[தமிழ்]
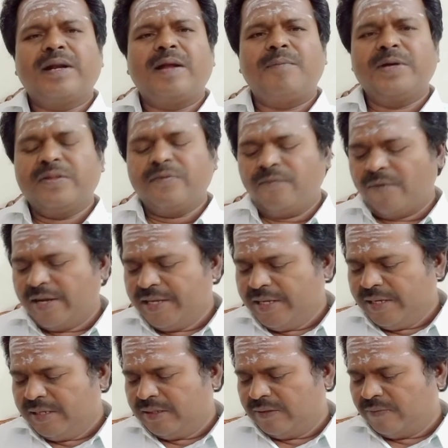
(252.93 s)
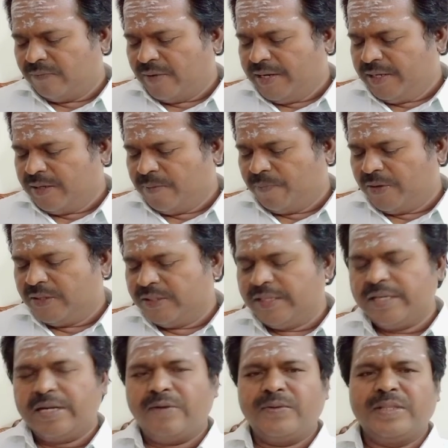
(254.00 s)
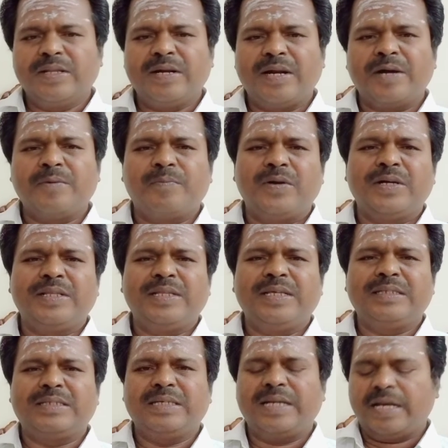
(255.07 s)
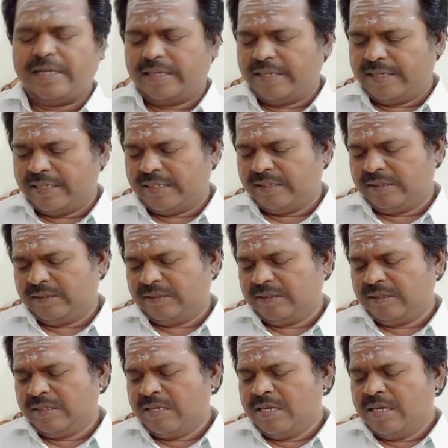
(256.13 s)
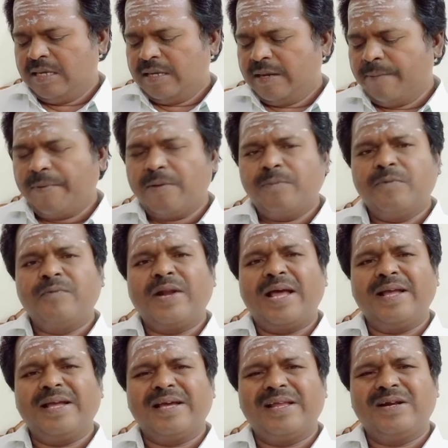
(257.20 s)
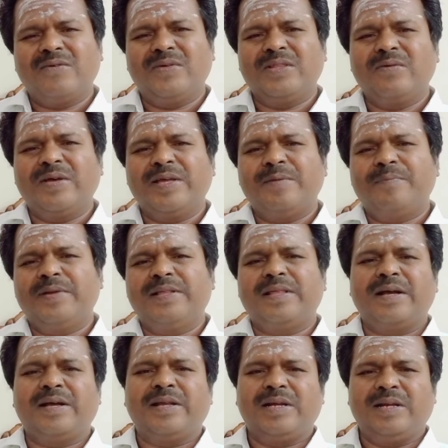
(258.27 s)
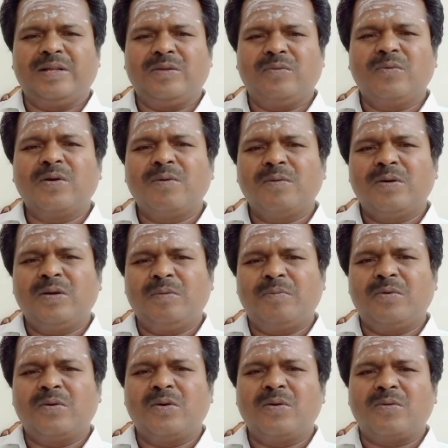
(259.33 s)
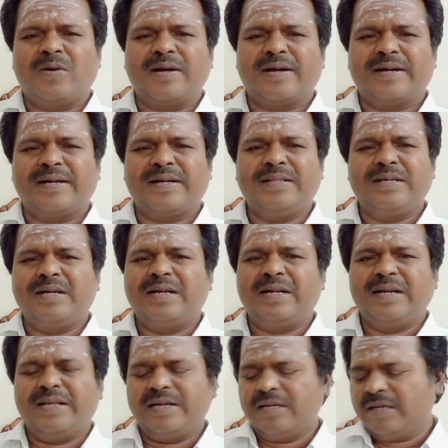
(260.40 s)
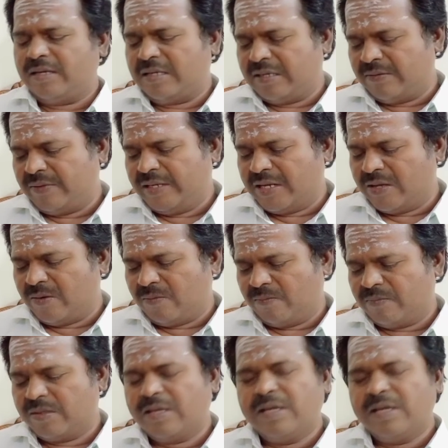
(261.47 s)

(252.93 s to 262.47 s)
நமது வயிறு வயிற்று பகுதியில் வந்து நடுப்பகுதி சீராக இருக்கிறது இப்போ விநாயகருக்கு வந்து வயிறு பெரிதாக இருக்கிறது உணவு பொருளும் கொலக்கட்டை இதுகள்லாம் நிறைய வைக்கிறோம்